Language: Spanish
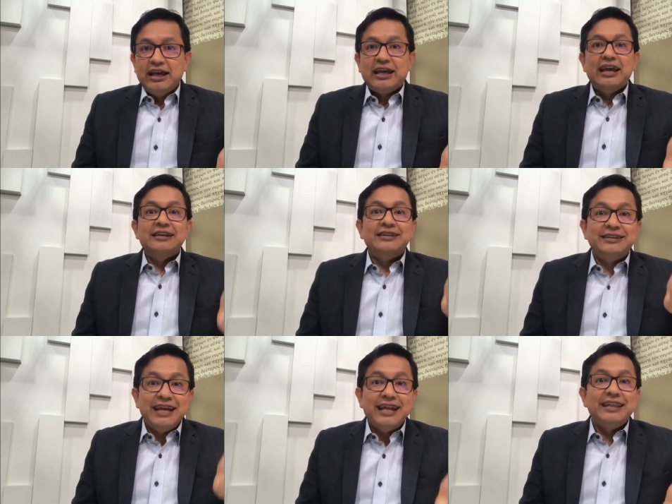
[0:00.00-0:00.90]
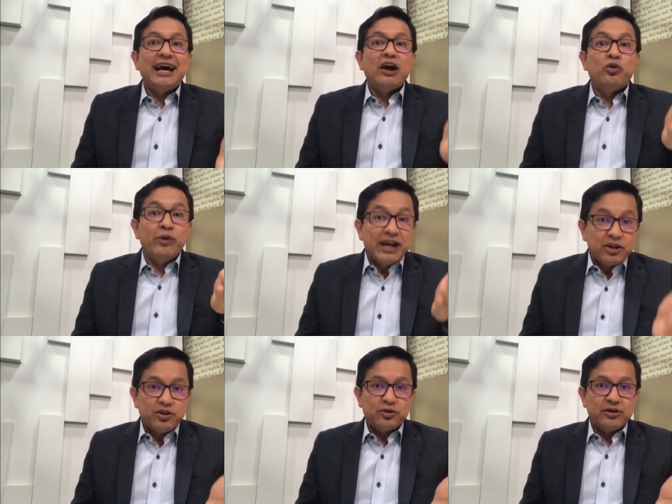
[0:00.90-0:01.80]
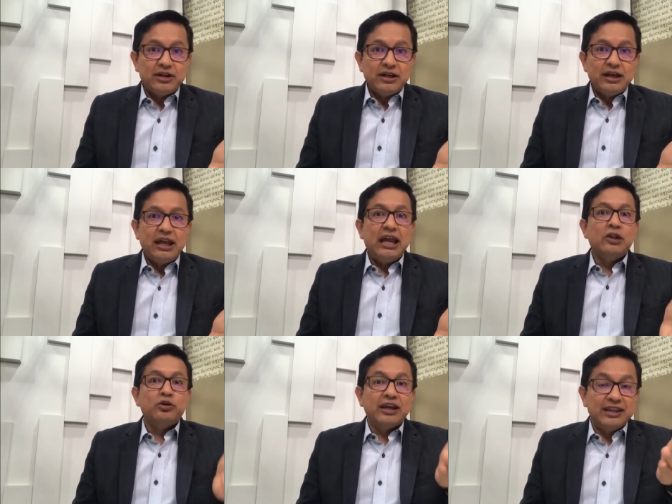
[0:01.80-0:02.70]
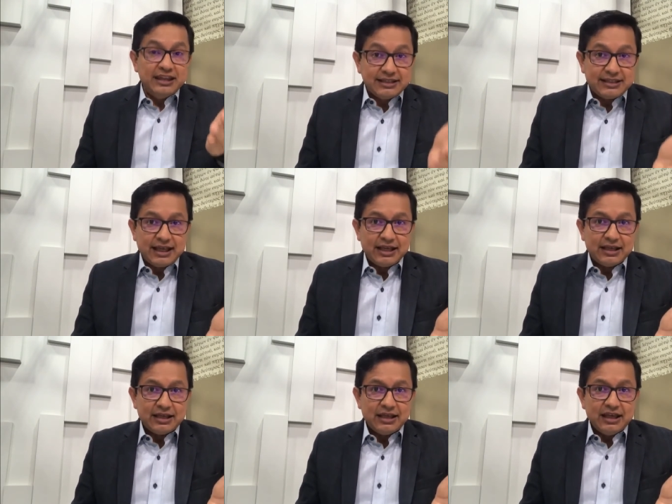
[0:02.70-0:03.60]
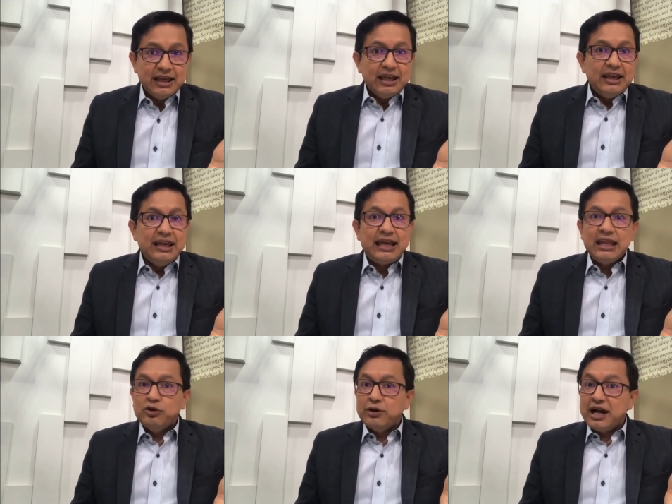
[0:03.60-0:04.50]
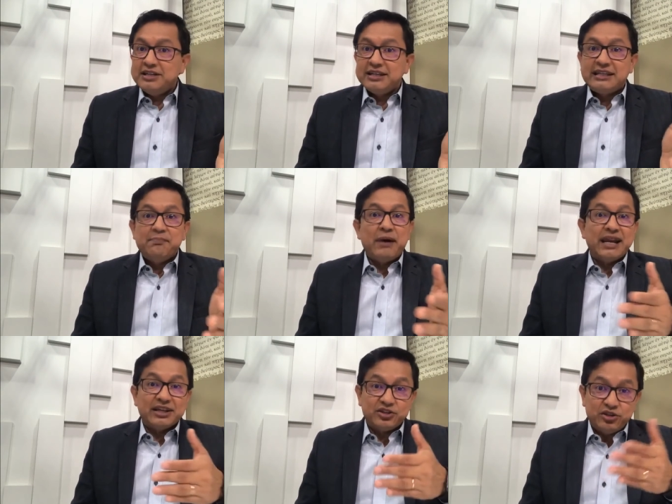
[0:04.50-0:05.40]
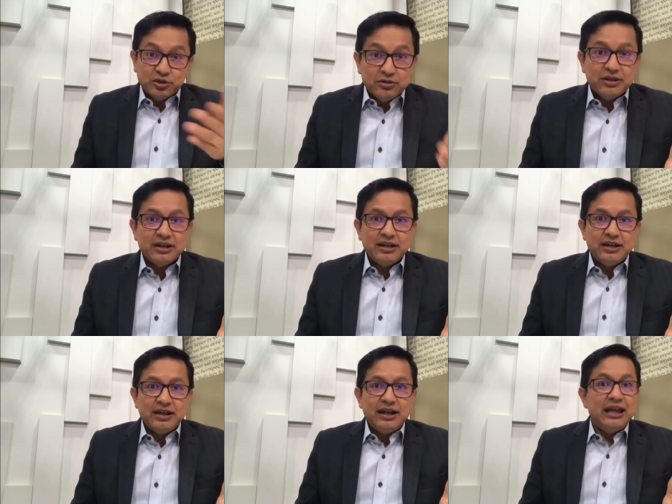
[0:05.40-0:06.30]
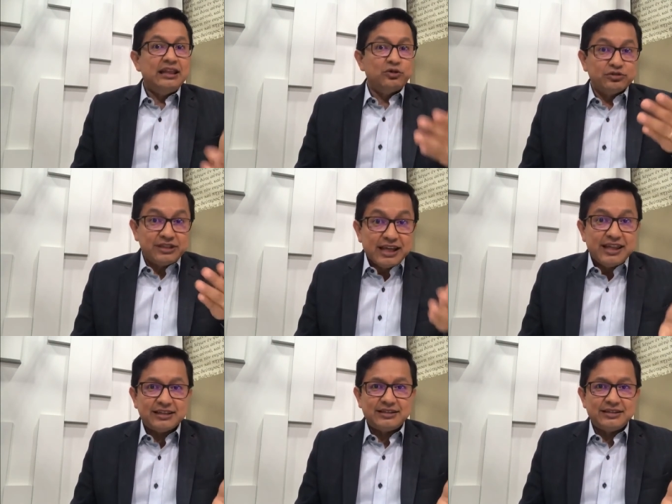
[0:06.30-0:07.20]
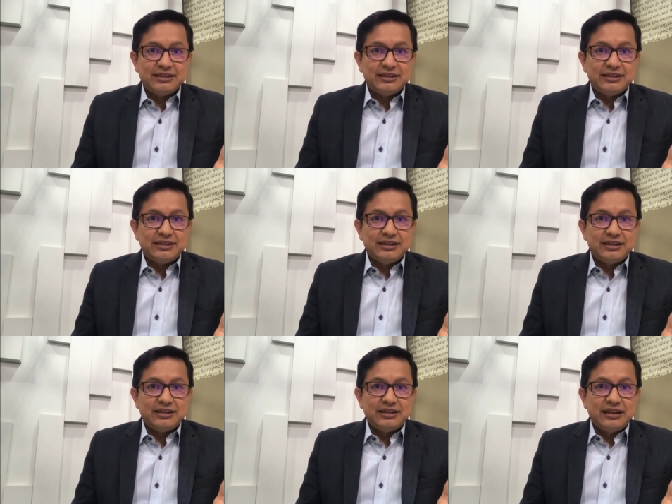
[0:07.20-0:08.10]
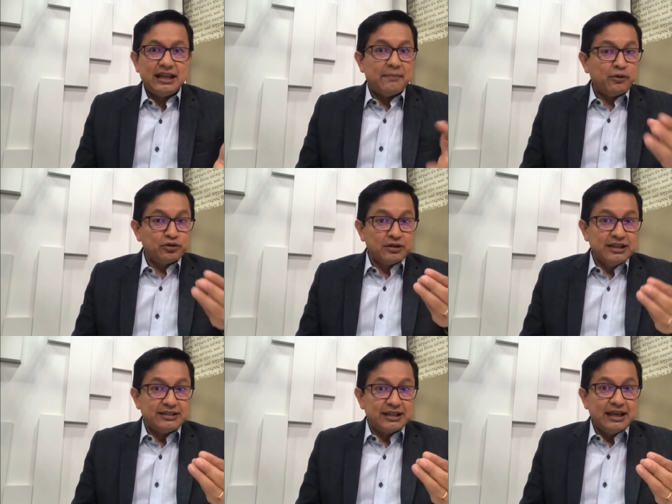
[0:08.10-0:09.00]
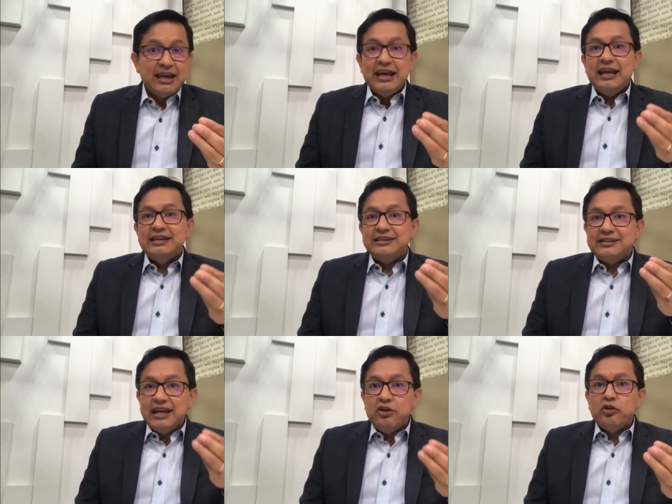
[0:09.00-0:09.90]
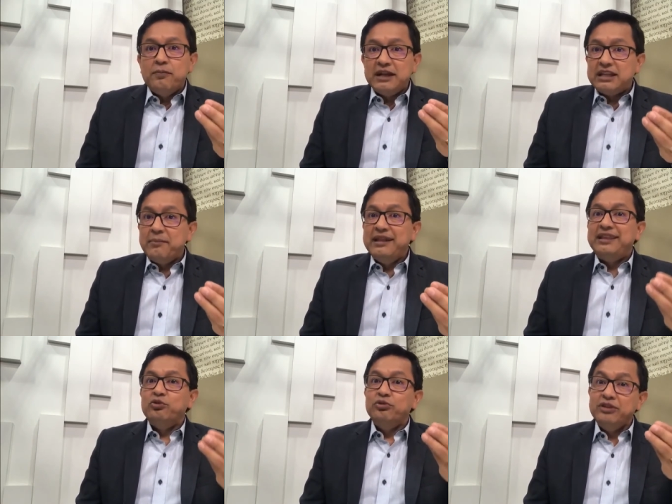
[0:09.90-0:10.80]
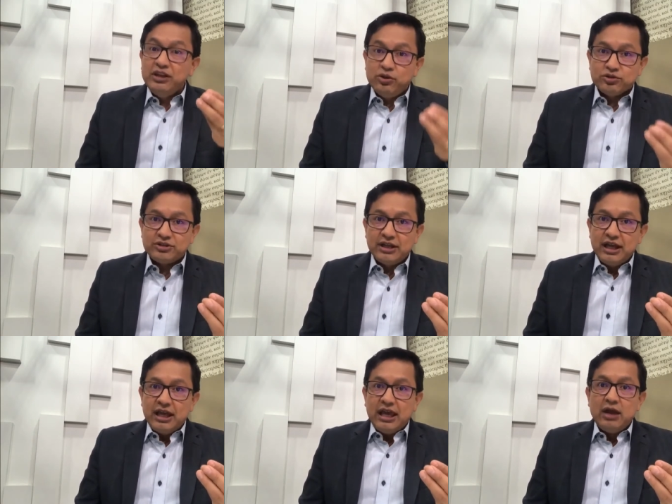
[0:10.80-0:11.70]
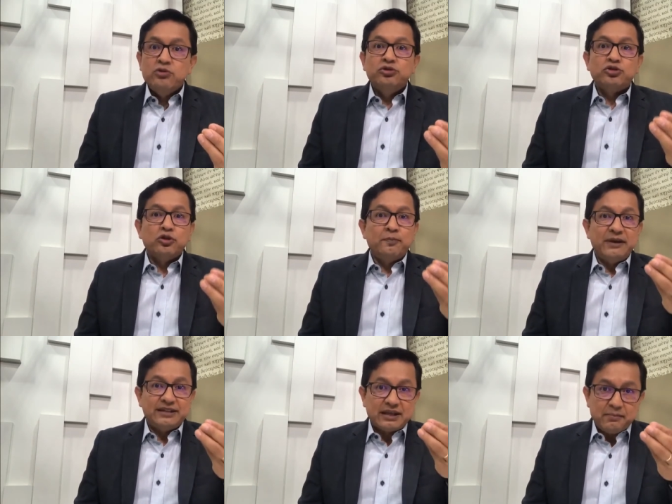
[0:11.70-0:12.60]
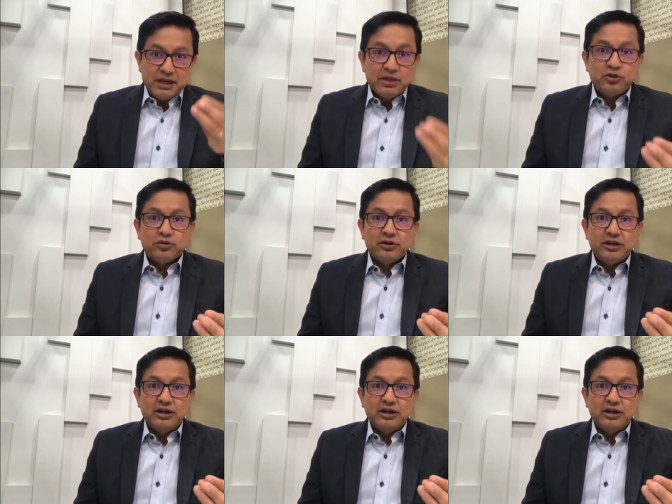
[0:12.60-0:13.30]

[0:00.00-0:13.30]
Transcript: que estén de acuerdo en lo que dicen y que no haya separación entre ustedes. El apóstol dice, estén completamente unidos en un solo pensamiento